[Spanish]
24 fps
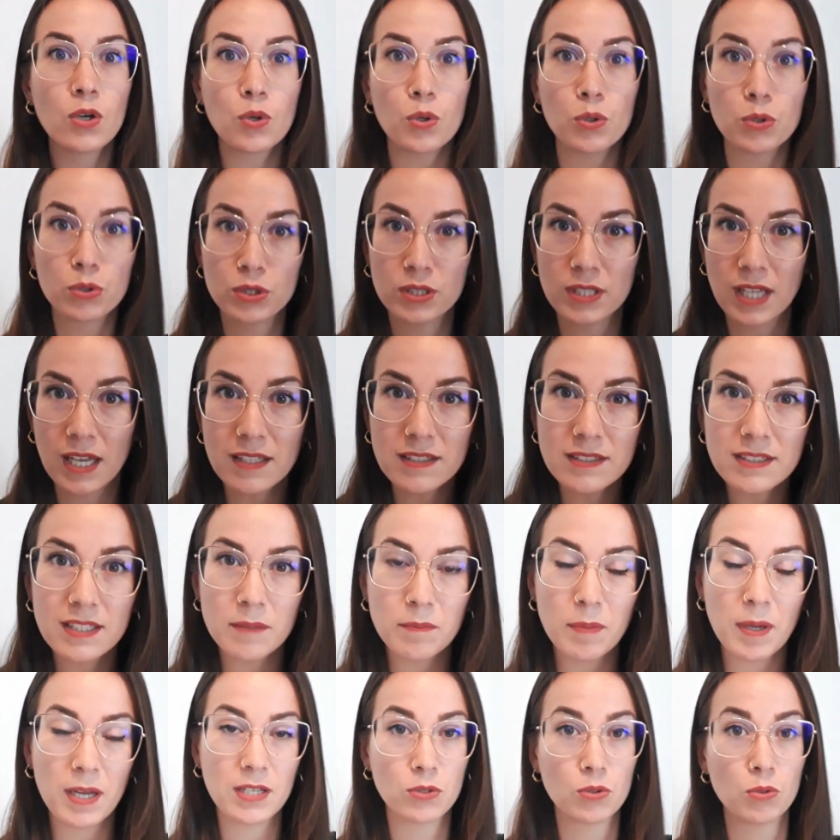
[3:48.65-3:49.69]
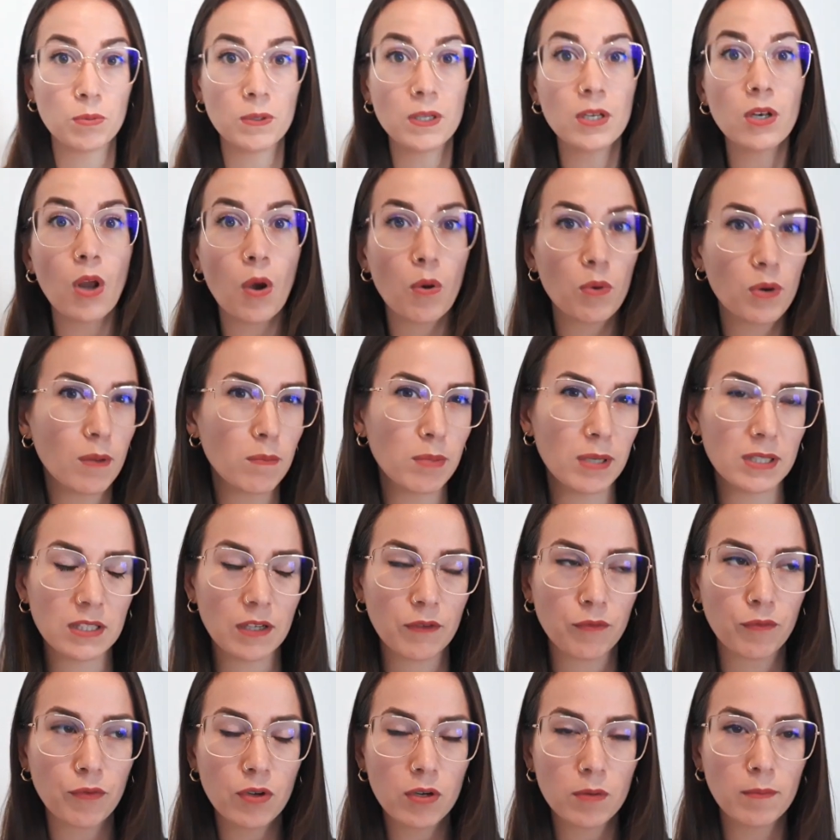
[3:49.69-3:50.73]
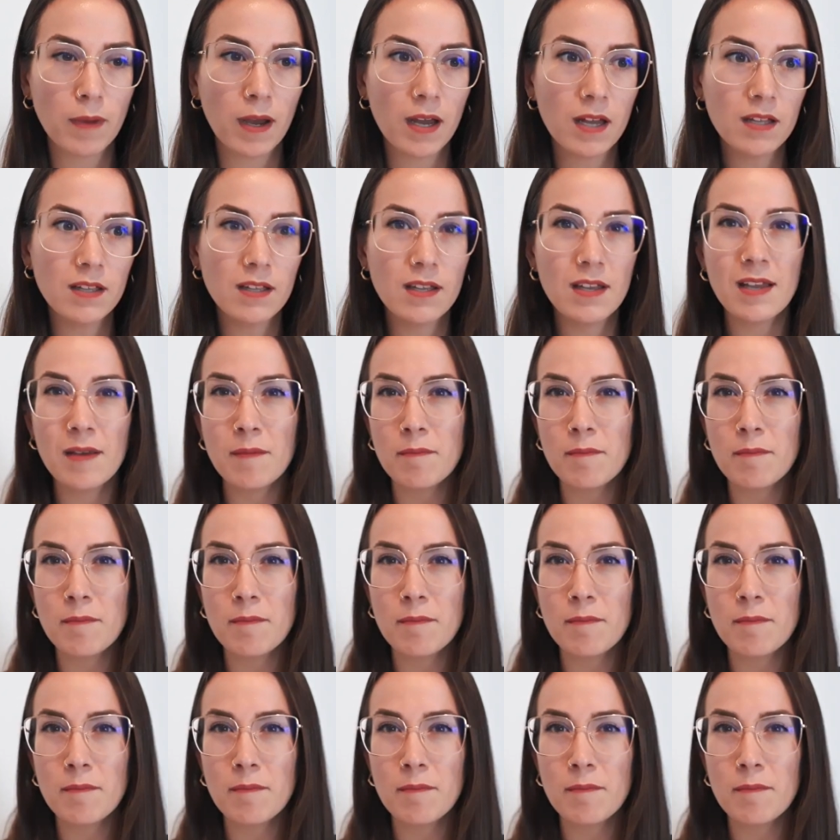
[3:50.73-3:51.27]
constante para subirlo a una plataforma.